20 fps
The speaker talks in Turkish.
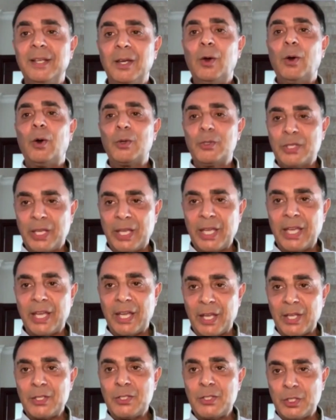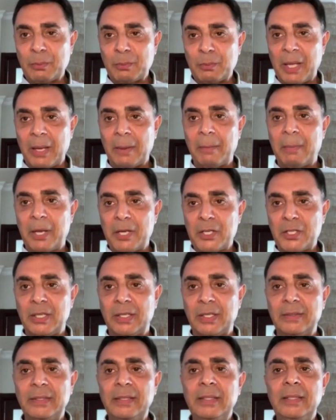ortaya çıkmaya
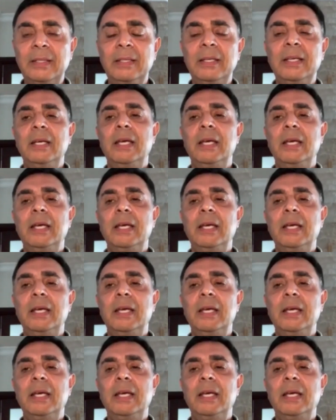başladı